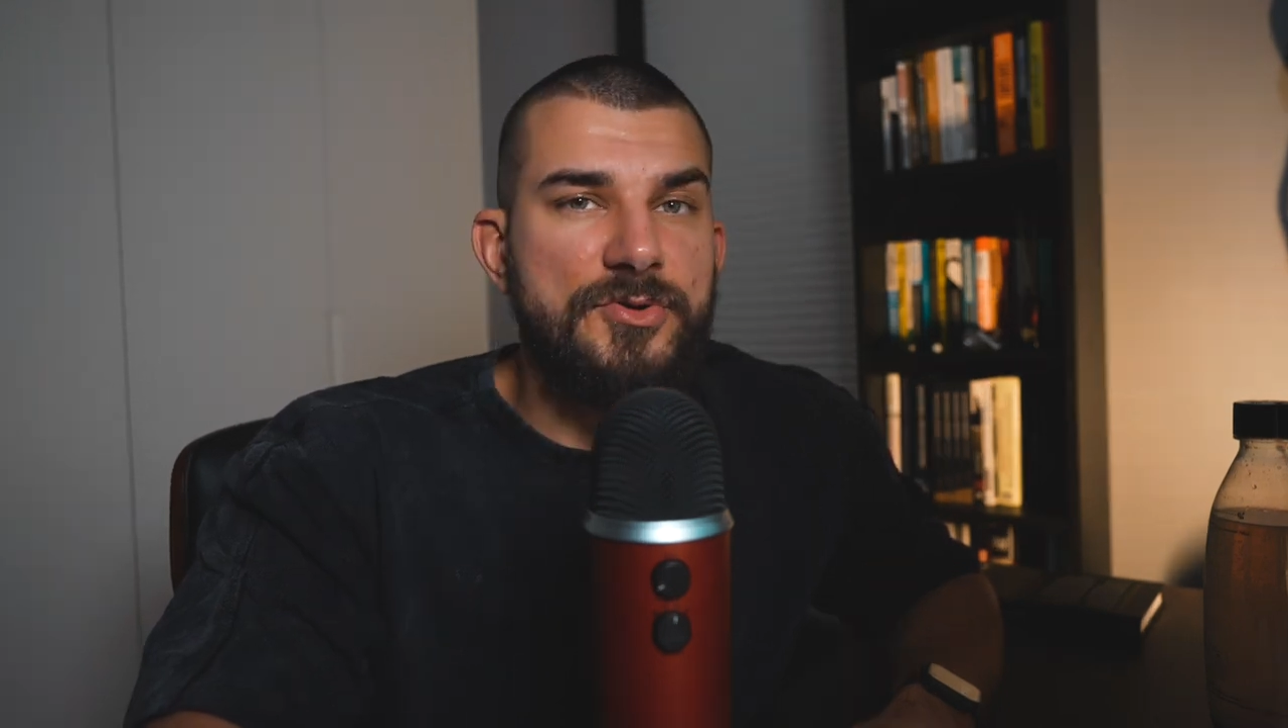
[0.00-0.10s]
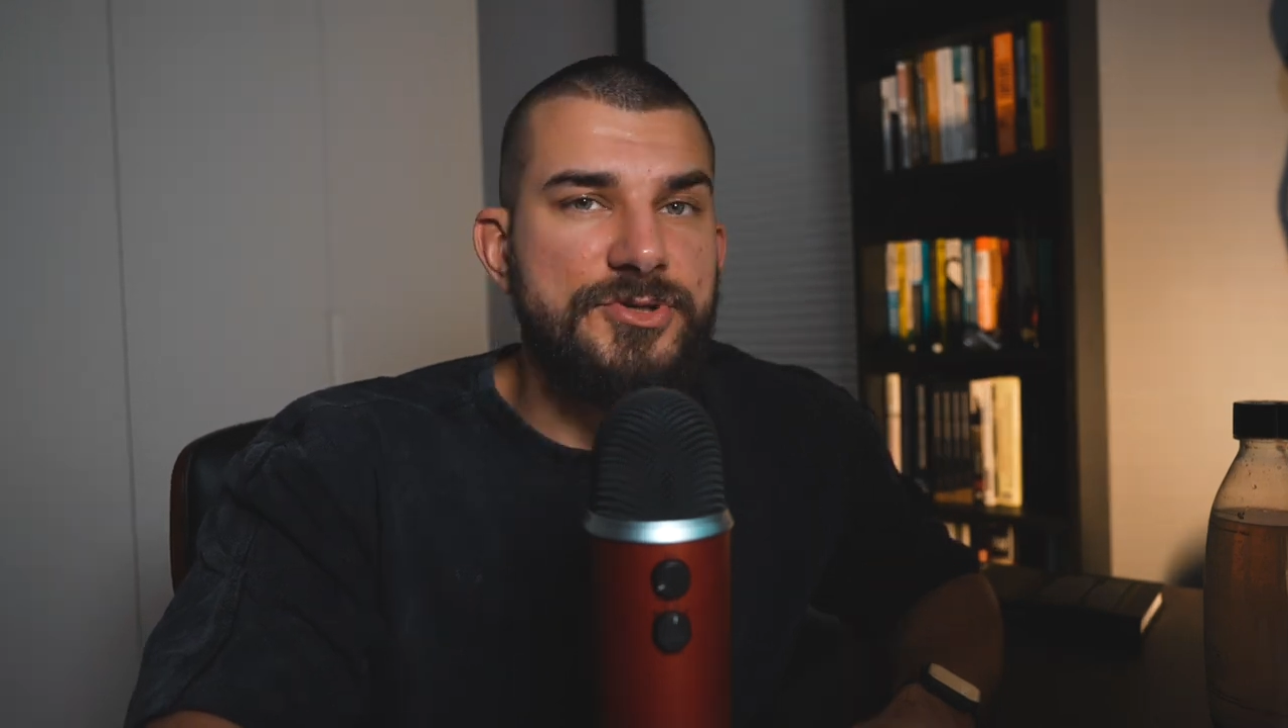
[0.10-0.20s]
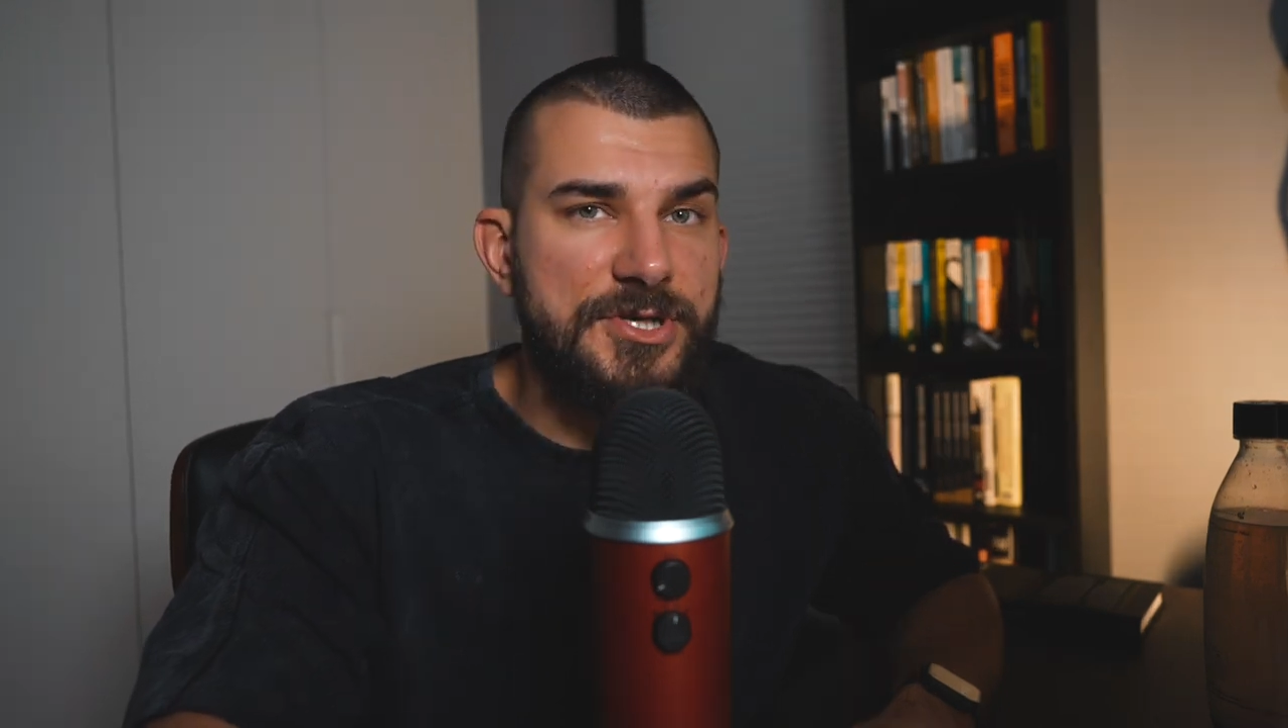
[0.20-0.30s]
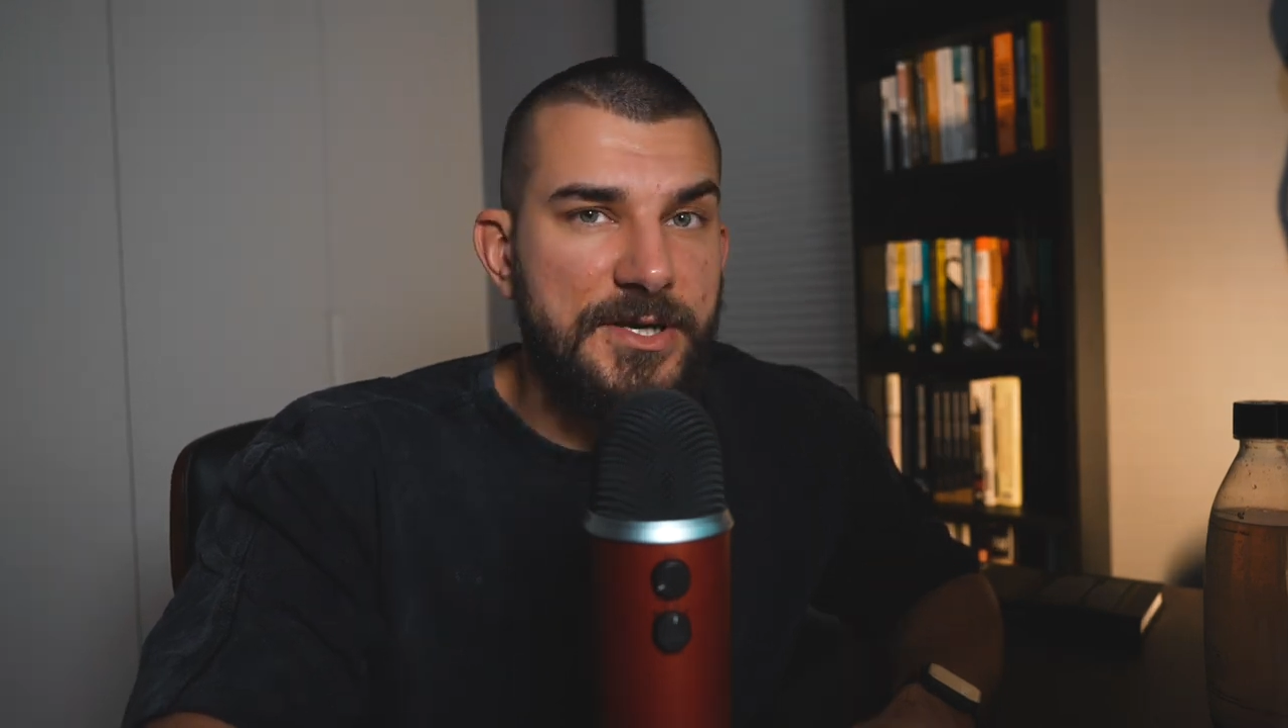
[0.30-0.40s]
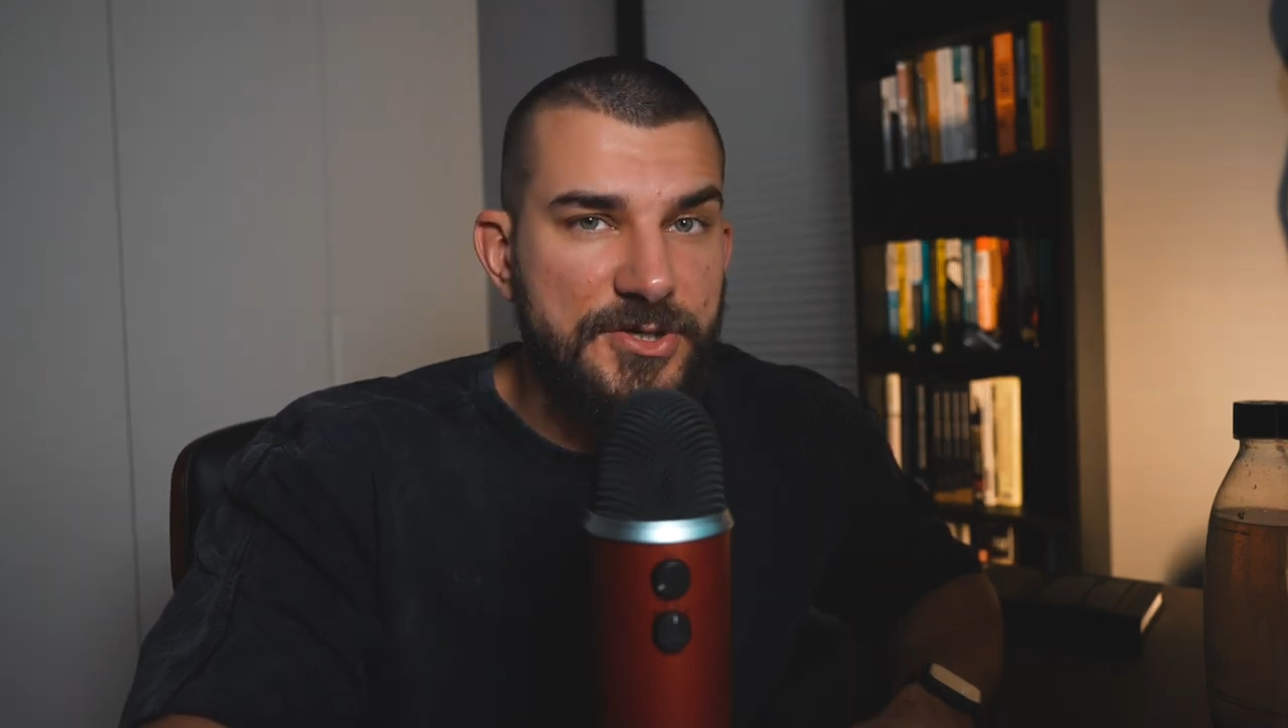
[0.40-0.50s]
trzech